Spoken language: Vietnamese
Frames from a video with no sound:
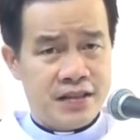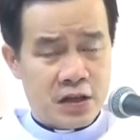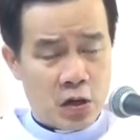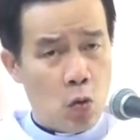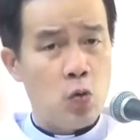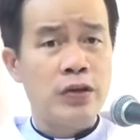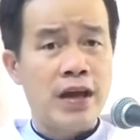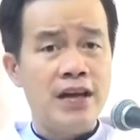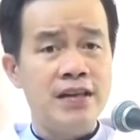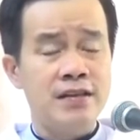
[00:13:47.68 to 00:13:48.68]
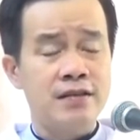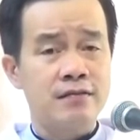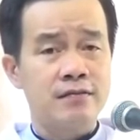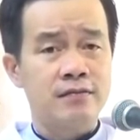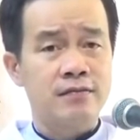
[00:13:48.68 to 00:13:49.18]
cụ thể nhất
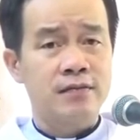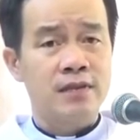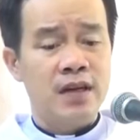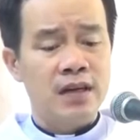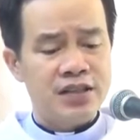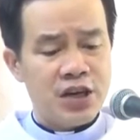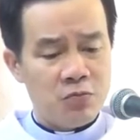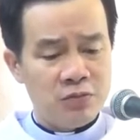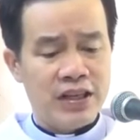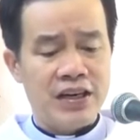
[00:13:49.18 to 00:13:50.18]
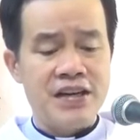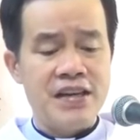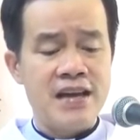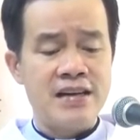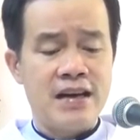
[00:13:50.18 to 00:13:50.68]
trong thời
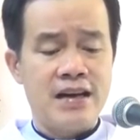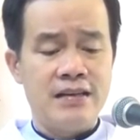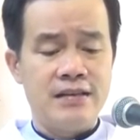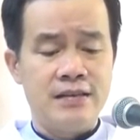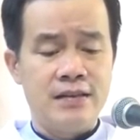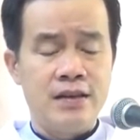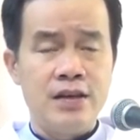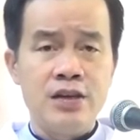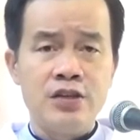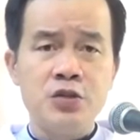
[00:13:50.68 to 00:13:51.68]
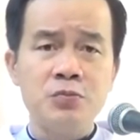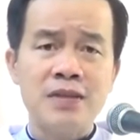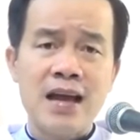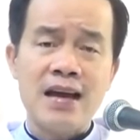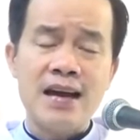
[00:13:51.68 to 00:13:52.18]
gian này chúng
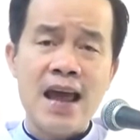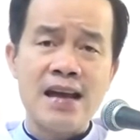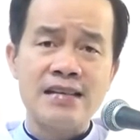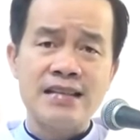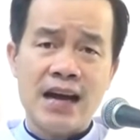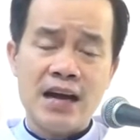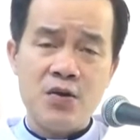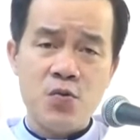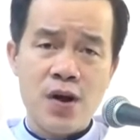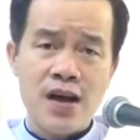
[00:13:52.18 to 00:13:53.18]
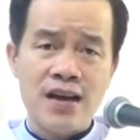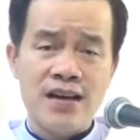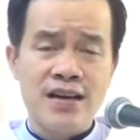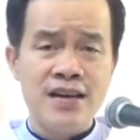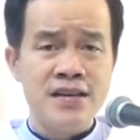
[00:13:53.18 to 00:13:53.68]
ta đang trải qua
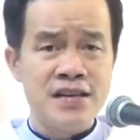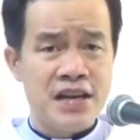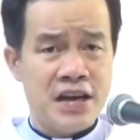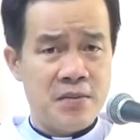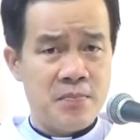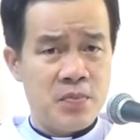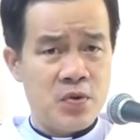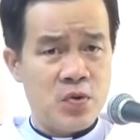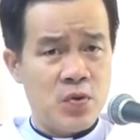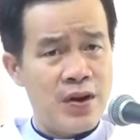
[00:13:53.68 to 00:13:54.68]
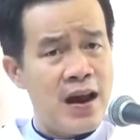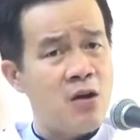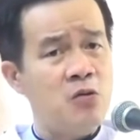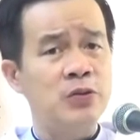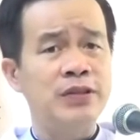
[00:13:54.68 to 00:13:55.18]
kinh nghiệm của
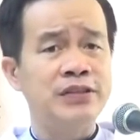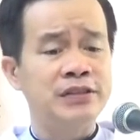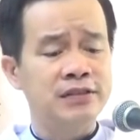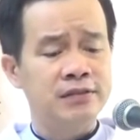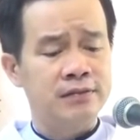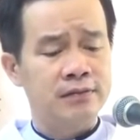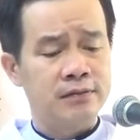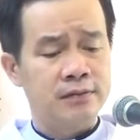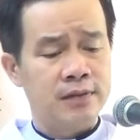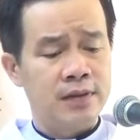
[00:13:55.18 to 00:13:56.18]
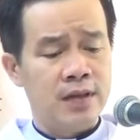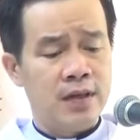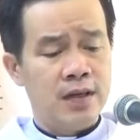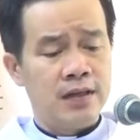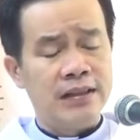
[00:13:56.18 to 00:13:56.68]
đau thương
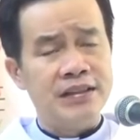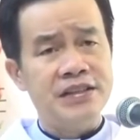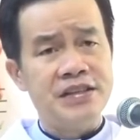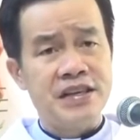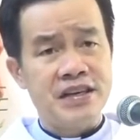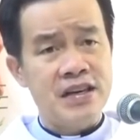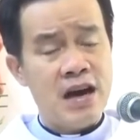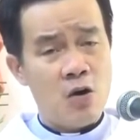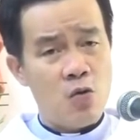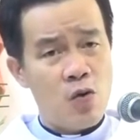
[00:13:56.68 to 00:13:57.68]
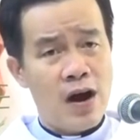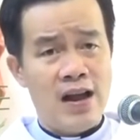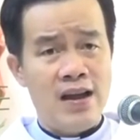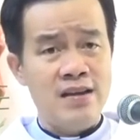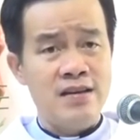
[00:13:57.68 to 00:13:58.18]
từ những hậu
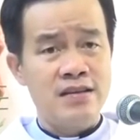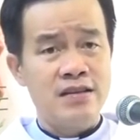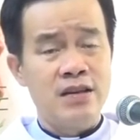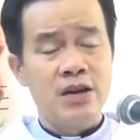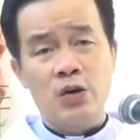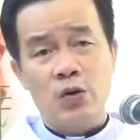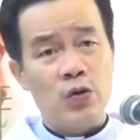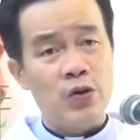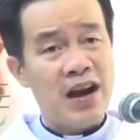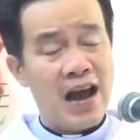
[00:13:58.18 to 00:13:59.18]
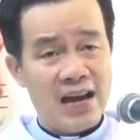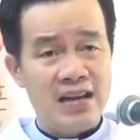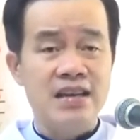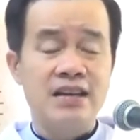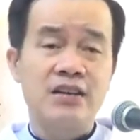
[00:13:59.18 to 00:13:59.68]
quả của đại
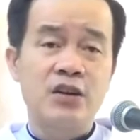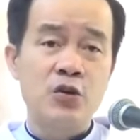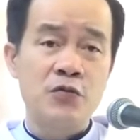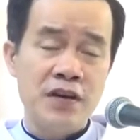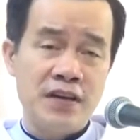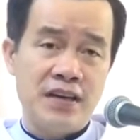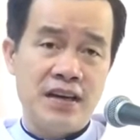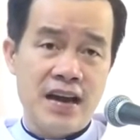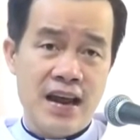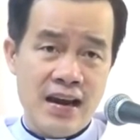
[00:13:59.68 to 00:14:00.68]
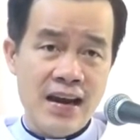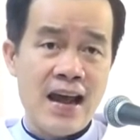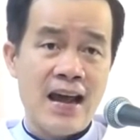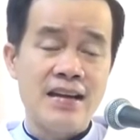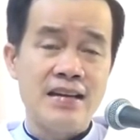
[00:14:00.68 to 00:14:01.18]
dịch covid để
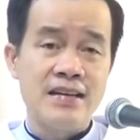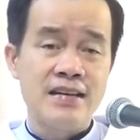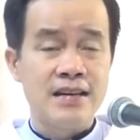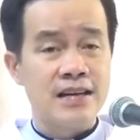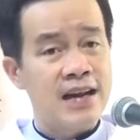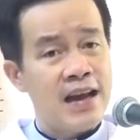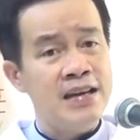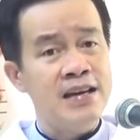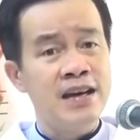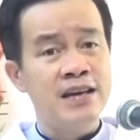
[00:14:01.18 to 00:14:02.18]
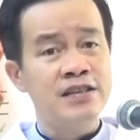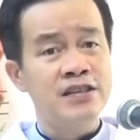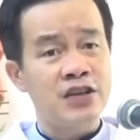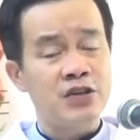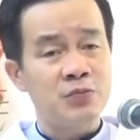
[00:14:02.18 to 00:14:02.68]
lại gây nên
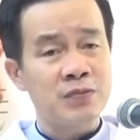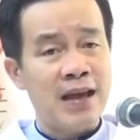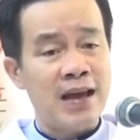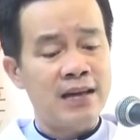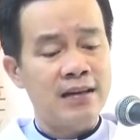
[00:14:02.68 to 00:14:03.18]
cho chúng ta